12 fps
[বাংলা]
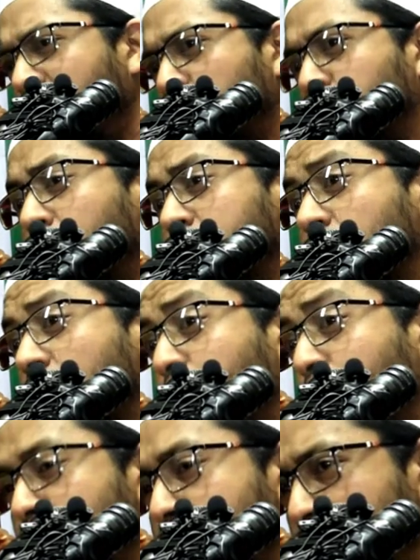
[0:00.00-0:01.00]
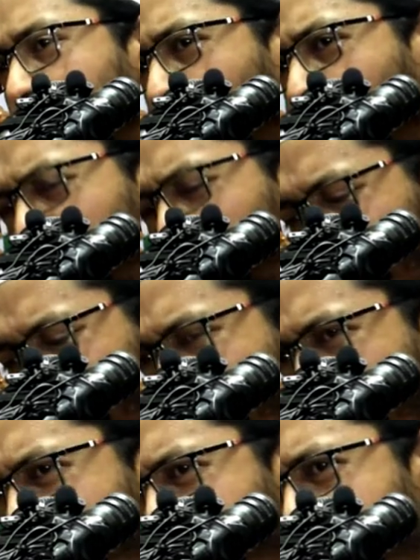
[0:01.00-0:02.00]
তোমাদেরকে প্রশ্ন করা হবে
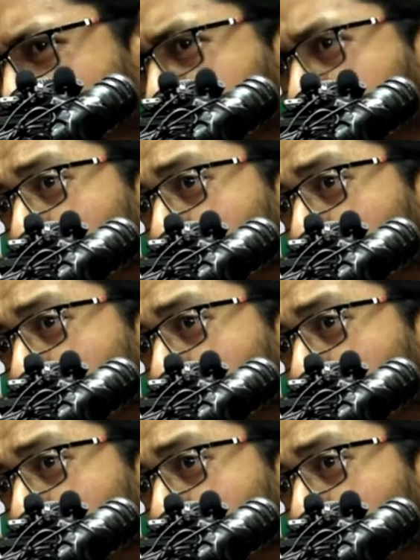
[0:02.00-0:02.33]
আপনার আপনার